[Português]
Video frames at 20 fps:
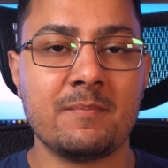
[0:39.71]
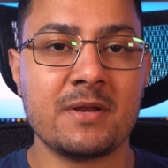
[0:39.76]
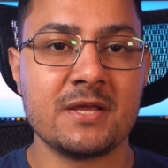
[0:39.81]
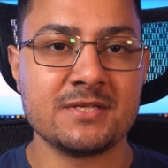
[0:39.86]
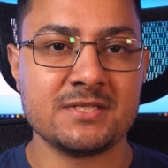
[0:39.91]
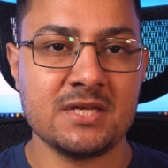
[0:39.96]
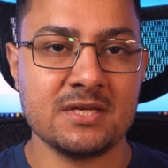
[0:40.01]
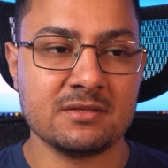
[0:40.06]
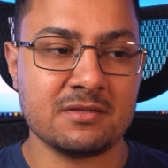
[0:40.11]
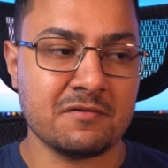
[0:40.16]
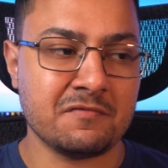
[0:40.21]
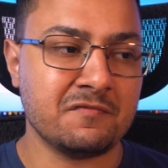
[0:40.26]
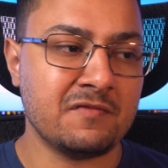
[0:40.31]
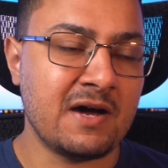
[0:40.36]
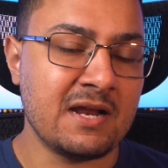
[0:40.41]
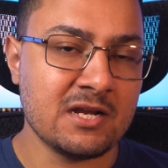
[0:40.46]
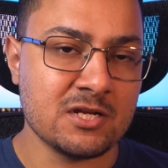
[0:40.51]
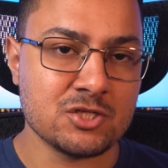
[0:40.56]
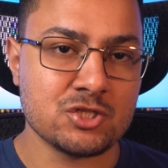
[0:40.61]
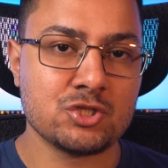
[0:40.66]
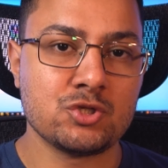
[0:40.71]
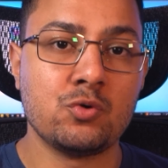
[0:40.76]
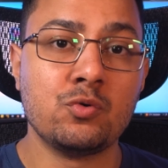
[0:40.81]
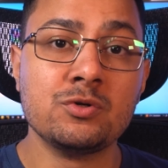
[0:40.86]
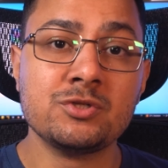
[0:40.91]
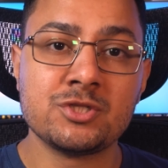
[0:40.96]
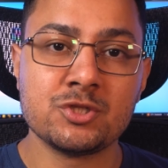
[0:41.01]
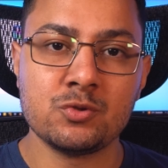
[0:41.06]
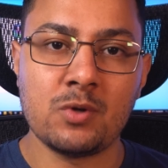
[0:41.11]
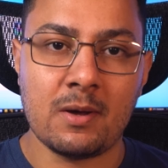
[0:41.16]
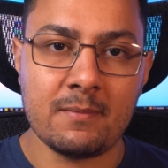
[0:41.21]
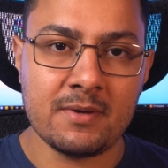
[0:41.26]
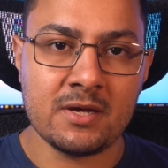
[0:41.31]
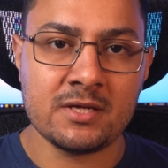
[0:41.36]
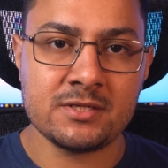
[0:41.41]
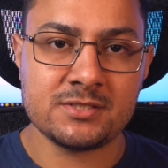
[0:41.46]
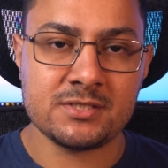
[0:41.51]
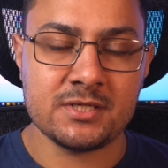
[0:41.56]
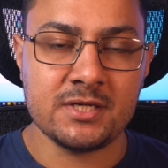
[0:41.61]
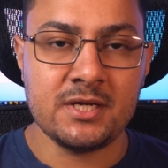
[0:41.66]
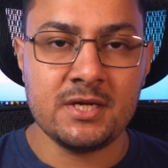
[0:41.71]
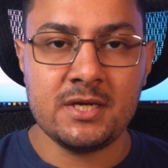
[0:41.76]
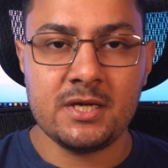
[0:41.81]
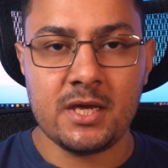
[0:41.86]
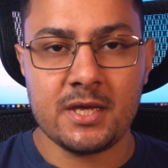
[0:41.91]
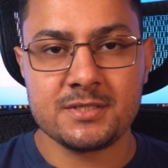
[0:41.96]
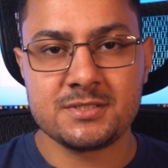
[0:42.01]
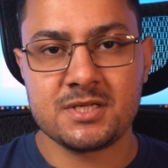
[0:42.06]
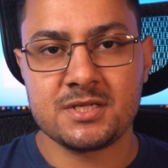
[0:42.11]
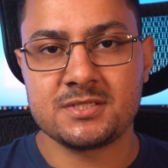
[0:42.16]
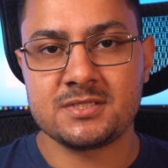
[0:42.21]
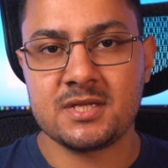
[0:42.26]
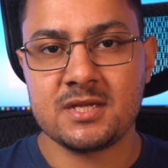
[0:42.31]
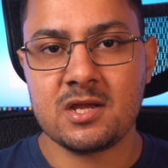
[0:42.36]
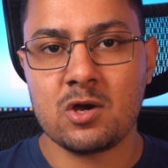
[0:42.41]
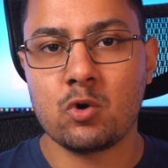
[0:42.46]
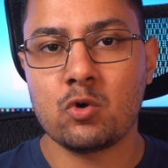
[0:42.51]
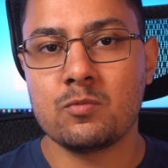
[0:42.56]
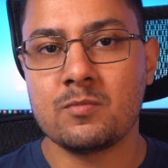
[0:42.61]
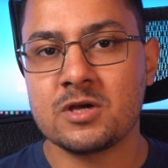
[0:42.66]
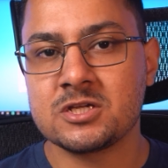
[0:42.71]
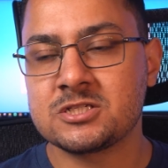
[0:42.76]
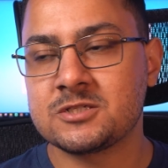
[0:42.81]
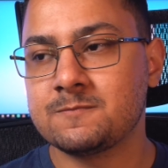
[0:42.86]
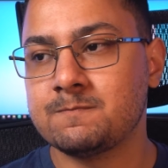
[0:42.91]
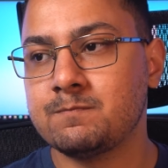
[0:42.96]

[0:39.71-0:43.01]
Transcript: apresenta falhas continuamente, existem algumas